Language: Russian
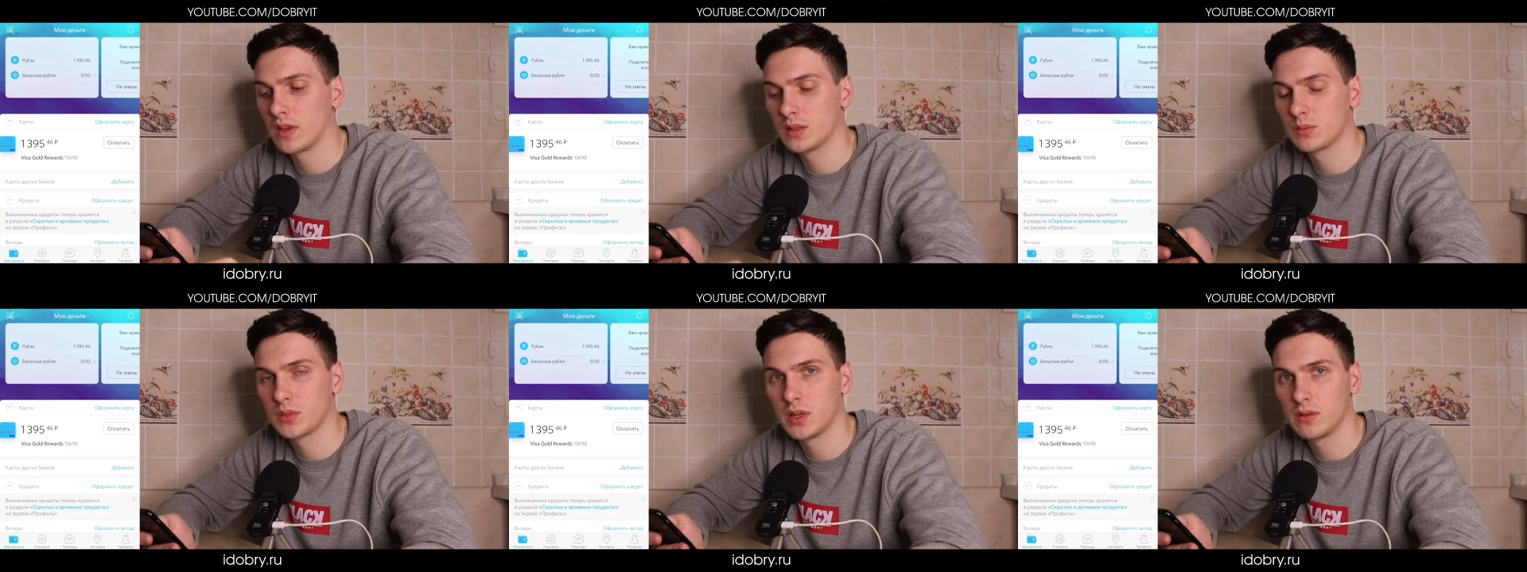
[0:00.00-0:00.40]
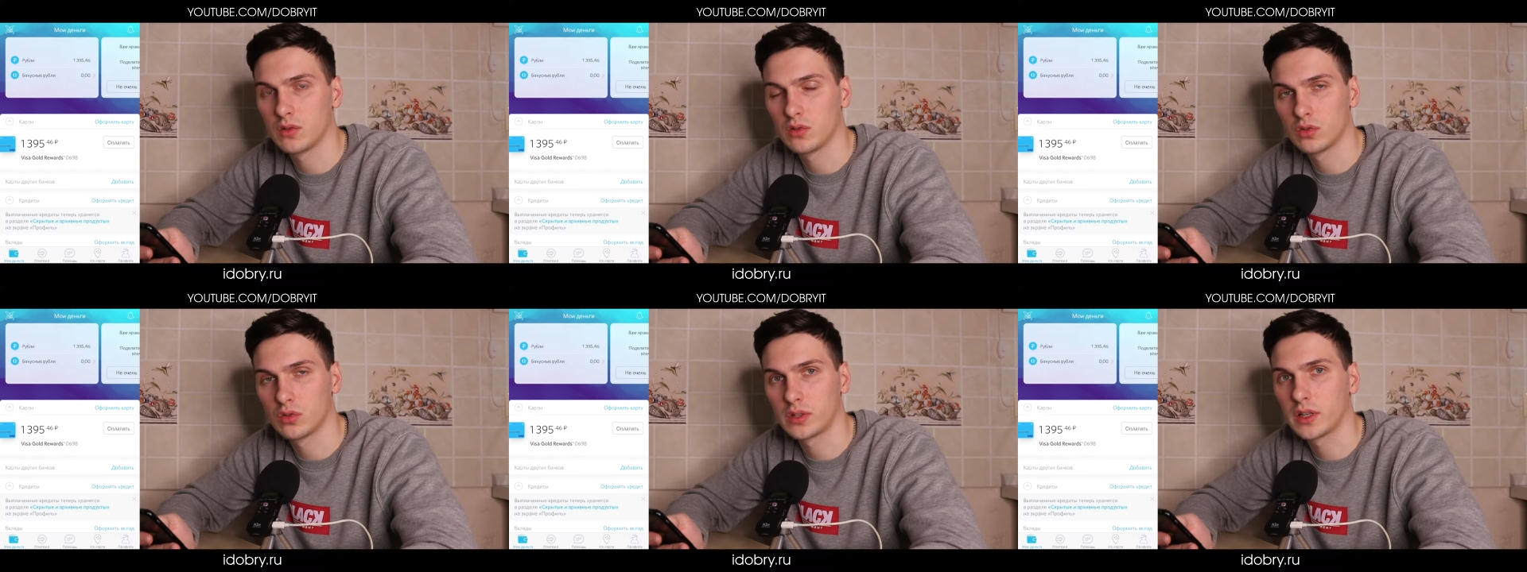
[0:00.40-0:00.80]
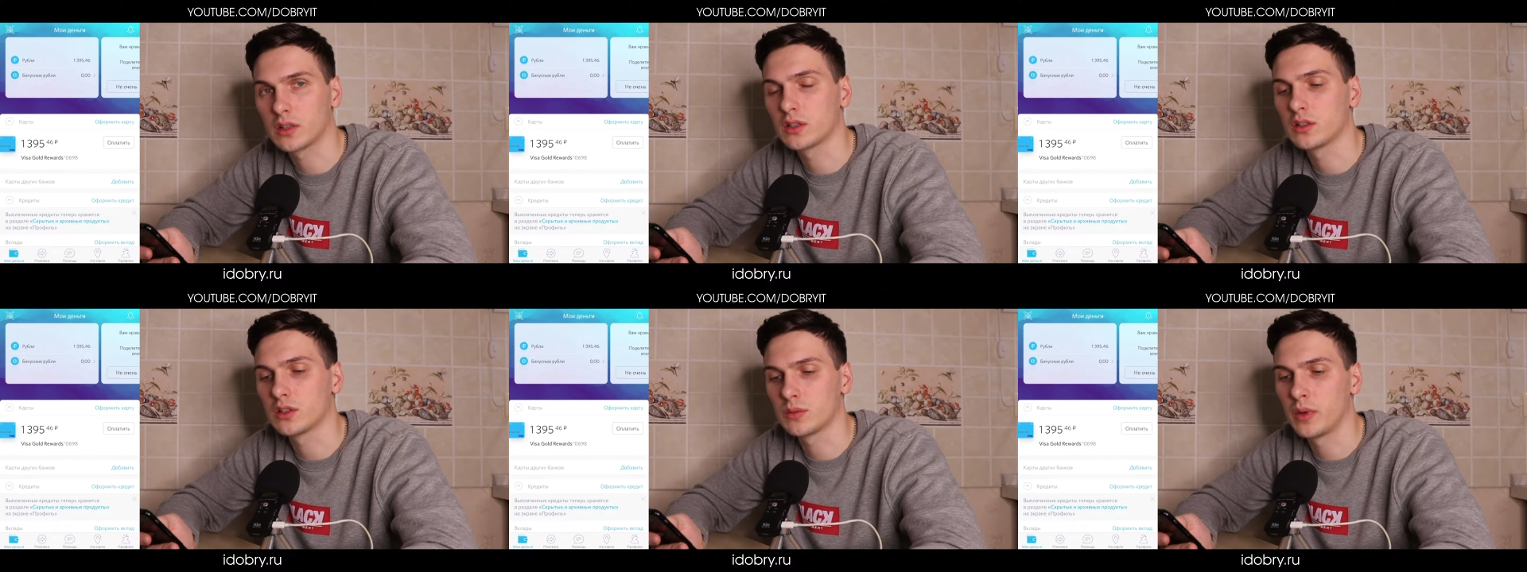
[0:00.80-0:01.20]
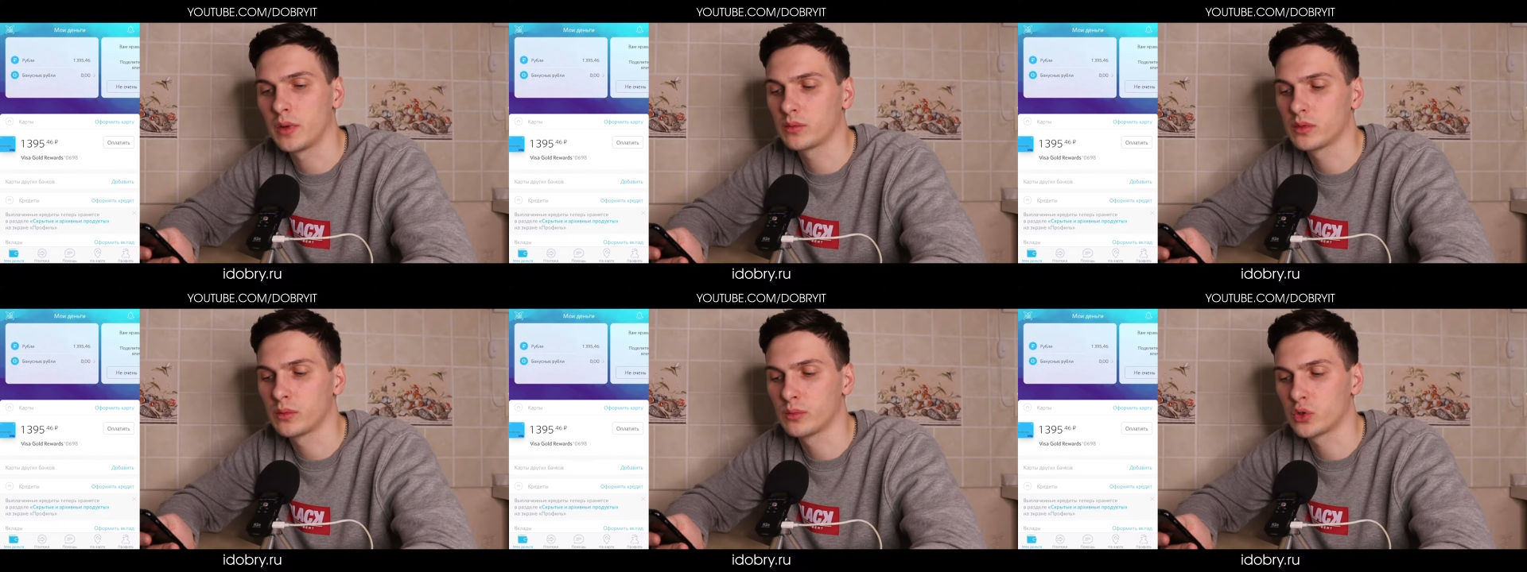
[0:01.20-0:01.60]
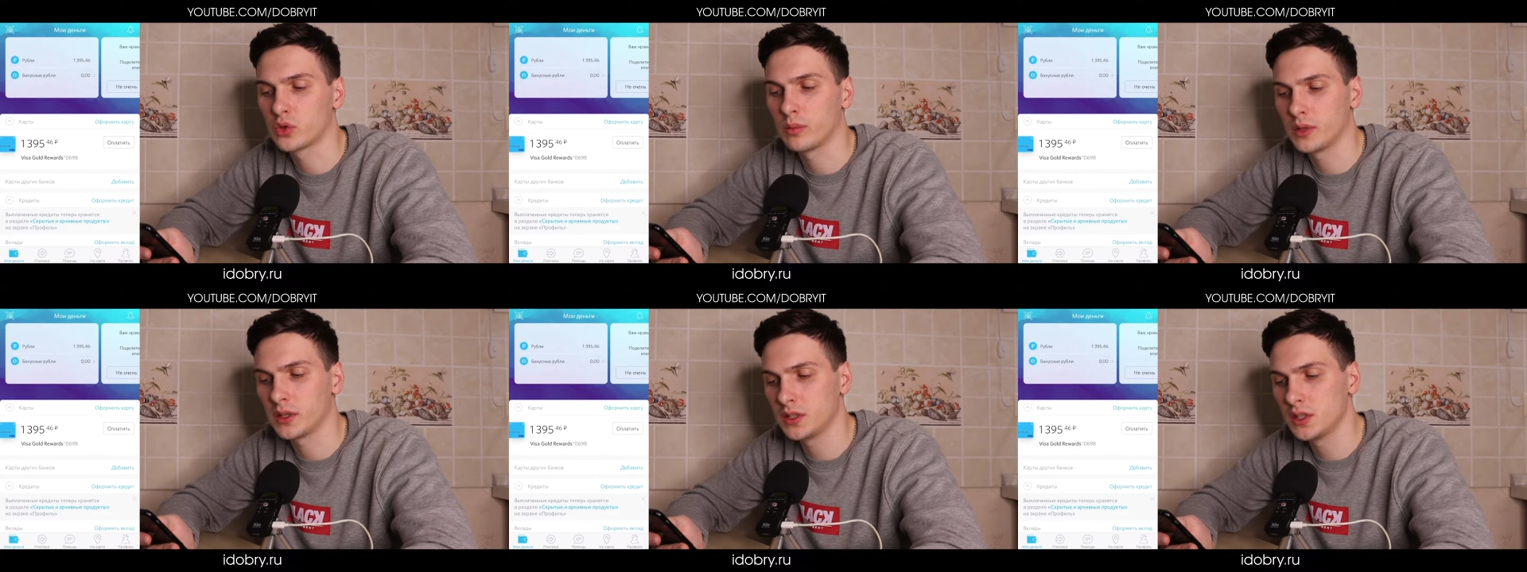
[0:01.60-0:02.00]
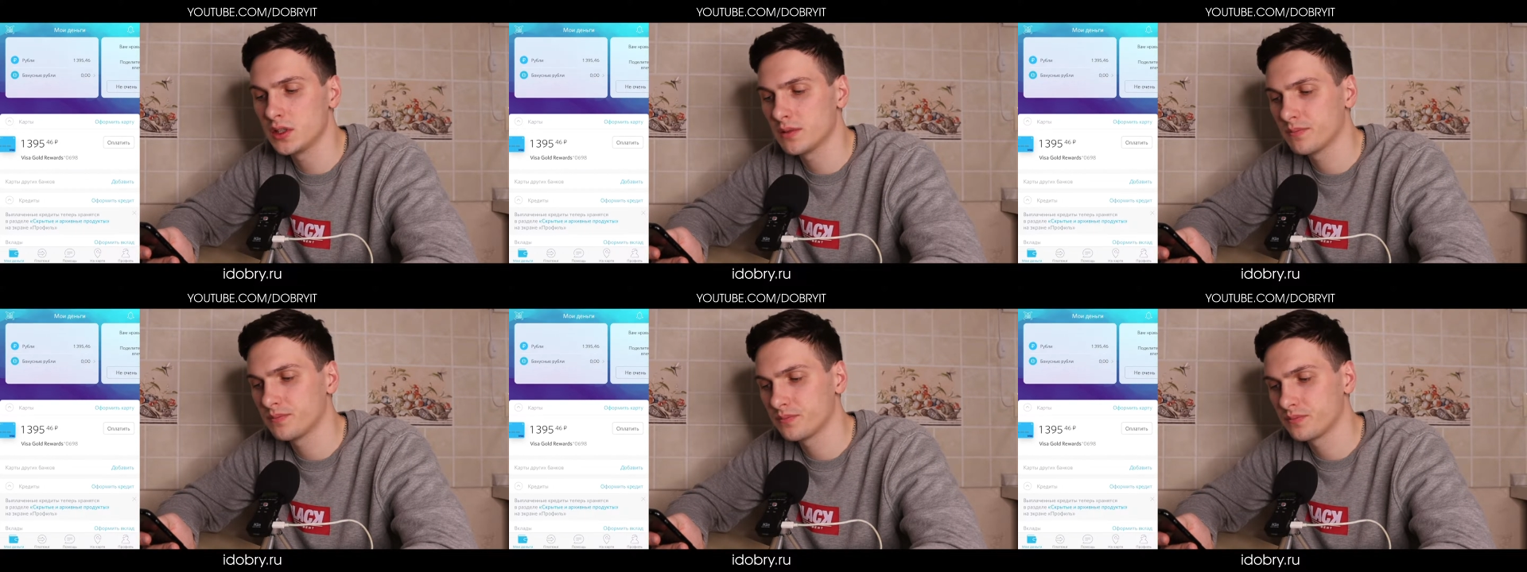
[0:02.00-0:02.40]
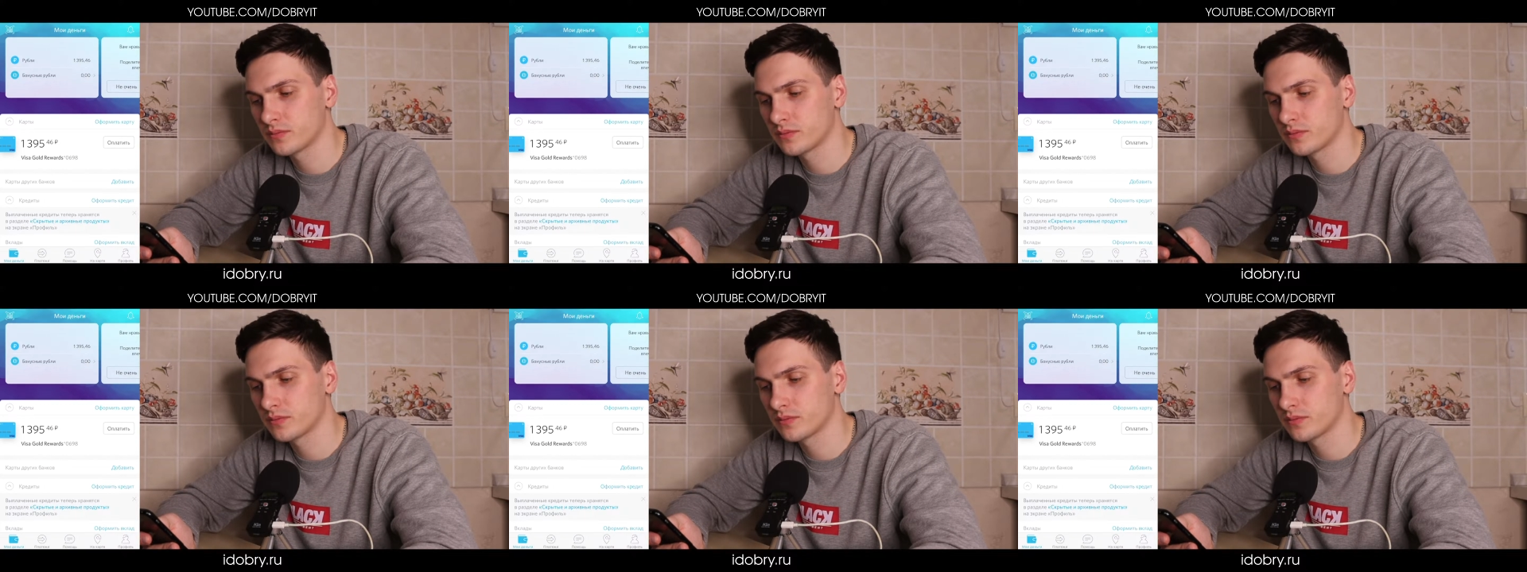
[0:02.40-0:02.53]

Справа от карты нажимаем кнопочку «Оплатить».